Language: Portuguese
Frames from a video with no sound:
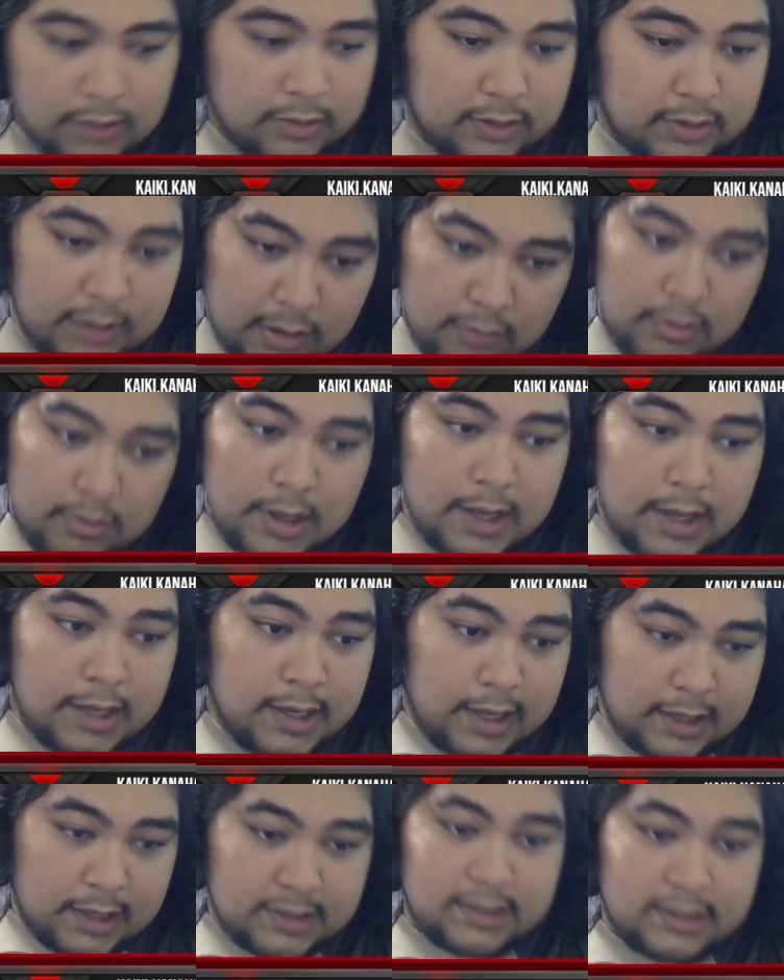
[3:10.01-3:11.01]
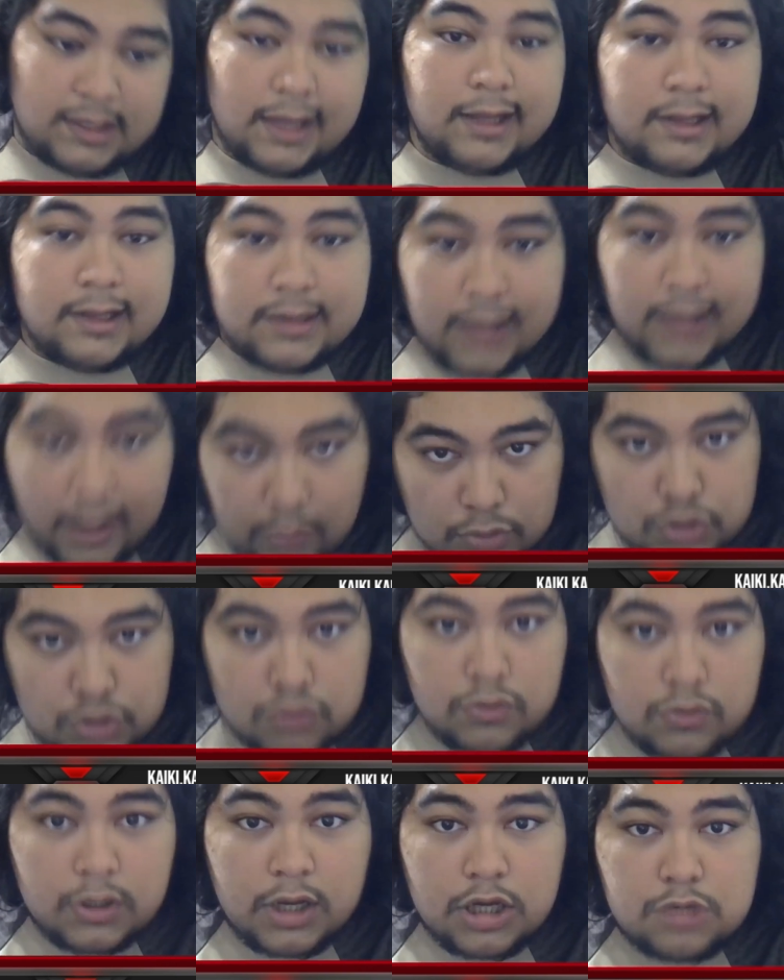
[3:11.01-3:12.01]
Então, assim, ele saiu de
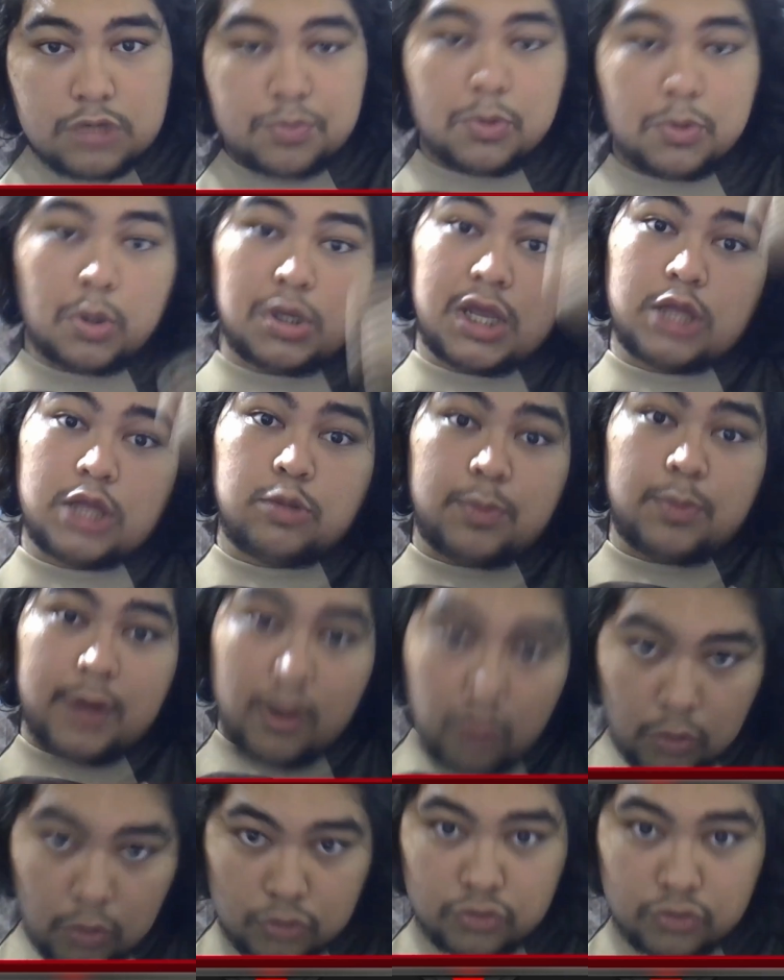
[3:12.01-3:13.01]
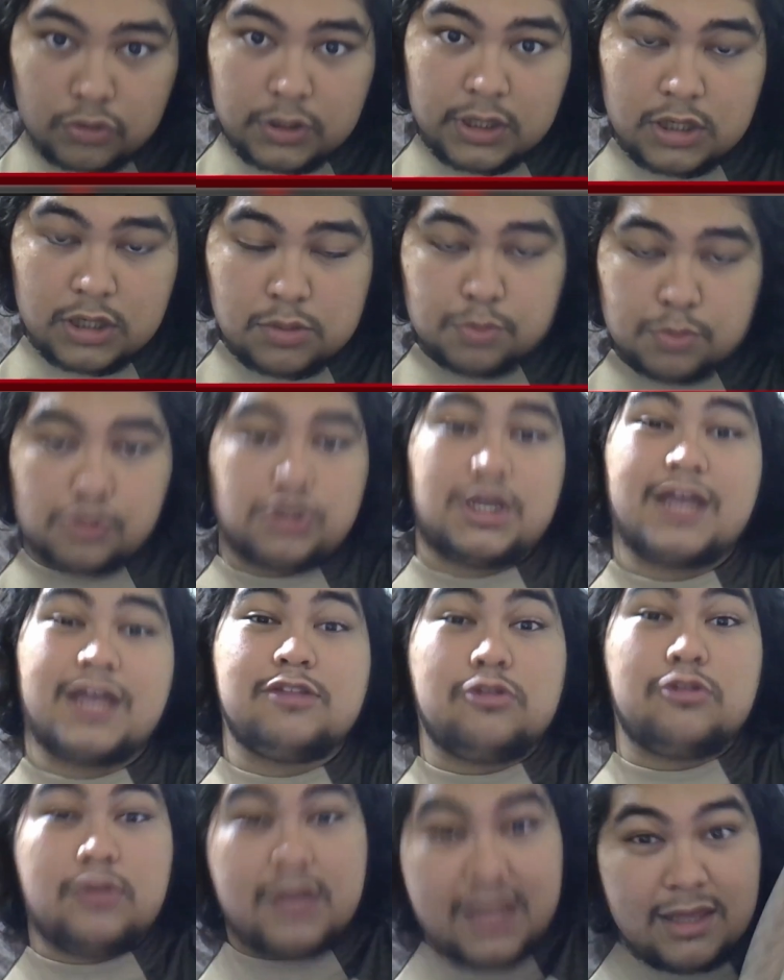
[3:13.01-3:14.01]
um grande projeto para outro grande
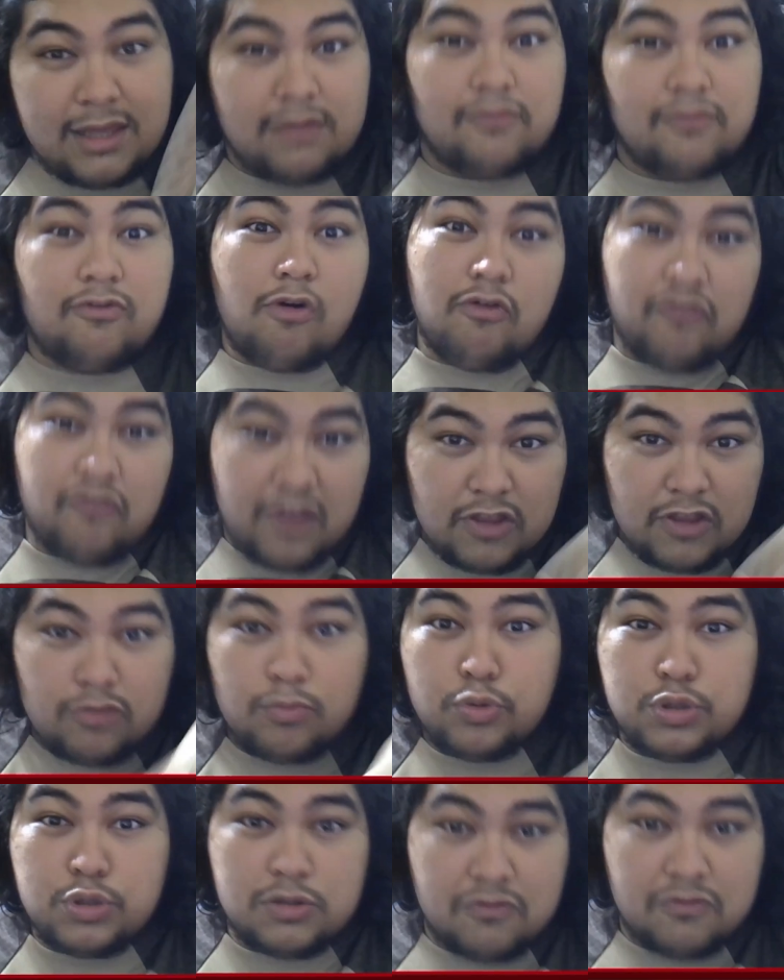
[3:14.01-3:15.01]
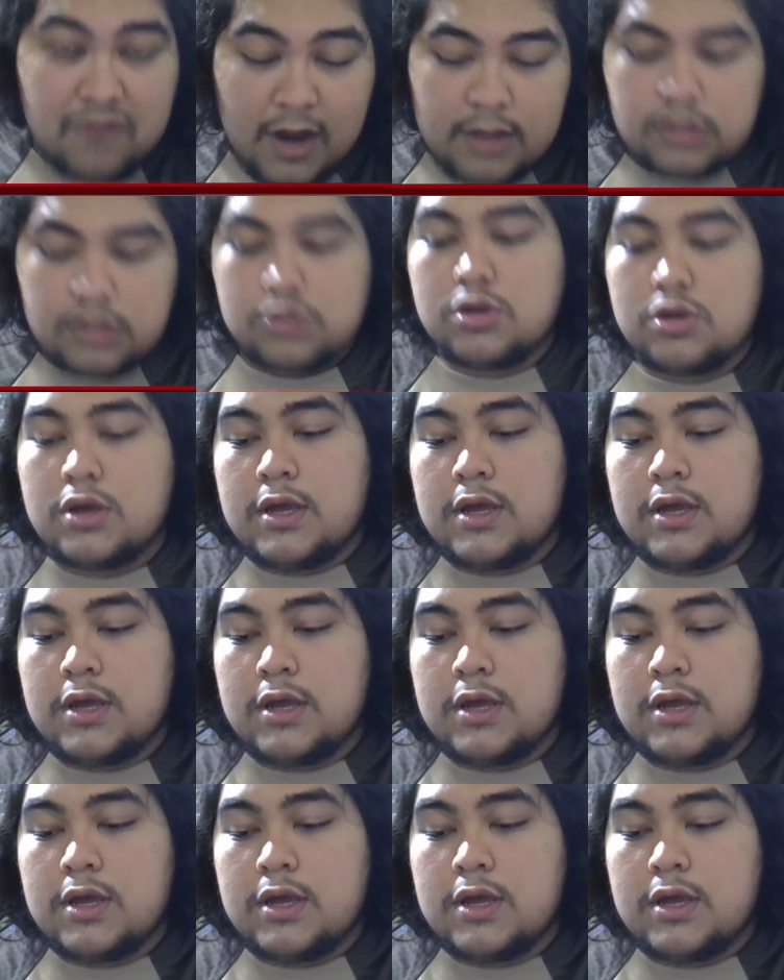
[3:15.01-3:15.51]
projeto envolvendo o multiverso